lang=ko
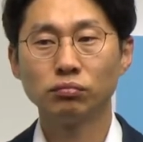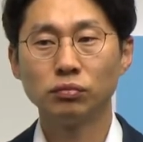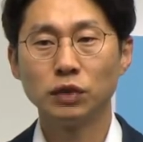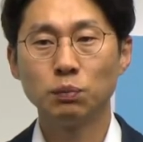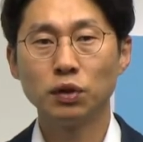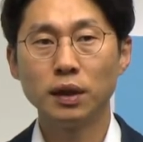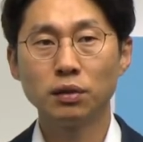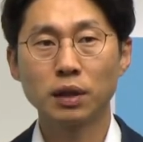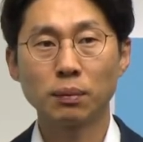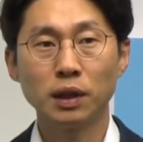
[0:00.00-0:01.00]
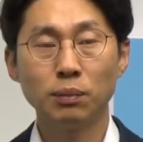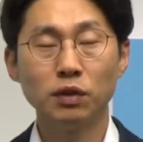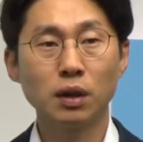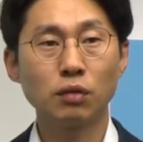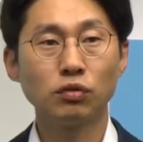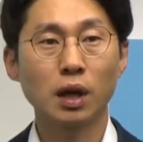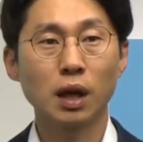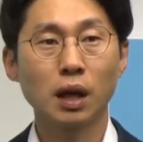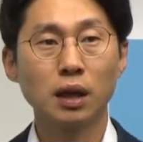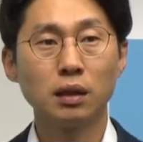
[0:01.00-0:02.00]
인플레이션 잡기
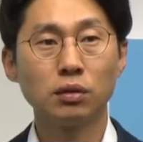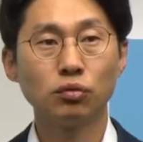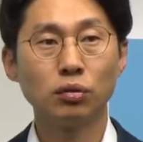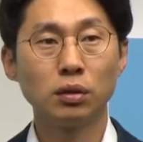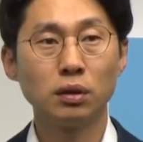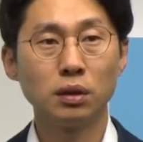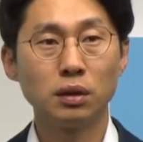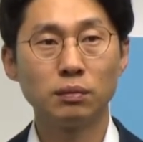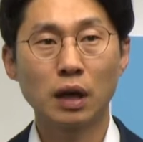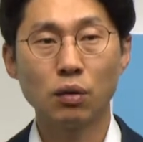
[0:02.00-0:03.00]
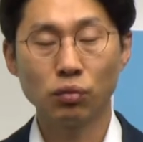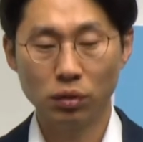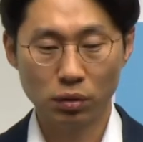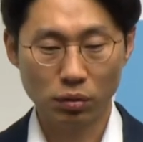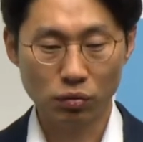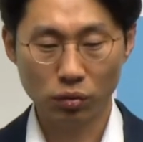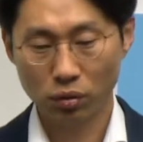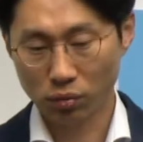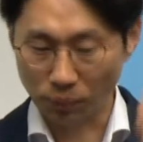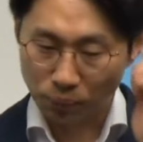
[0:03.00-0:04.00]
힘들겠구나 이런 우려들이 지금 나오고 있는
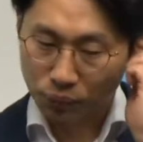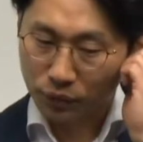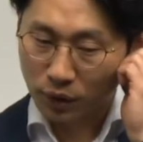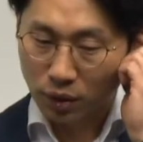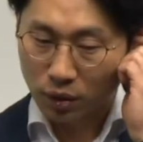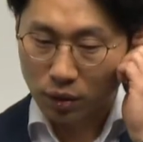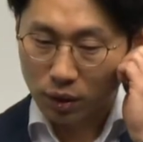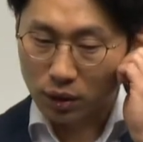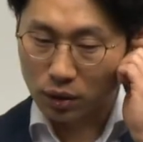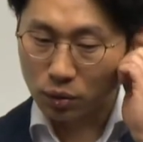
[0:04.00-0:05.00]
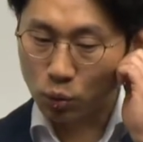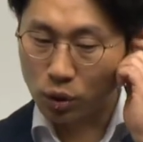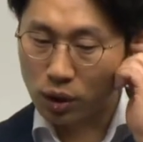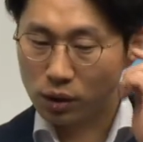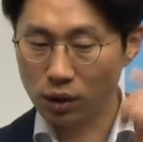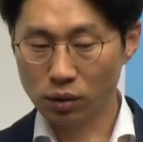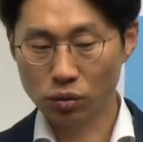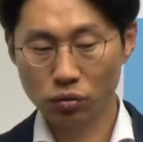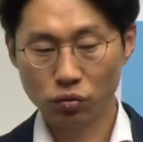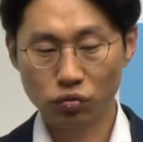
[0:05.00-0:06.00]
거고요. 음. 사실 여기에
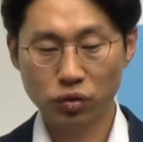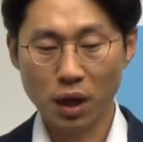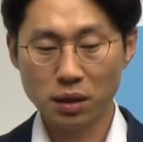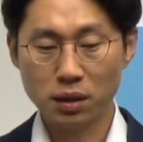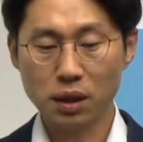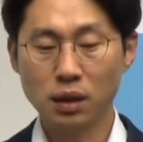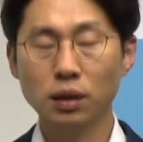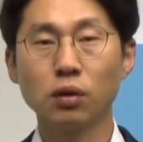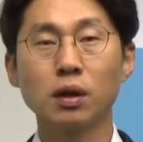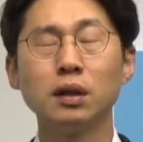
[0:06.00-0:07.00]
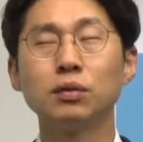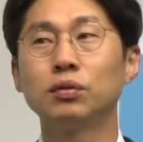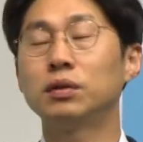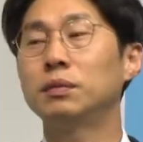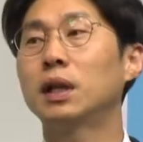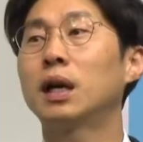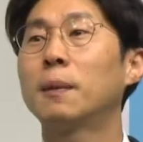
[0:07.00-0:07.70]
대해서는 두 가지 시각이 엇갈리고 있습니다.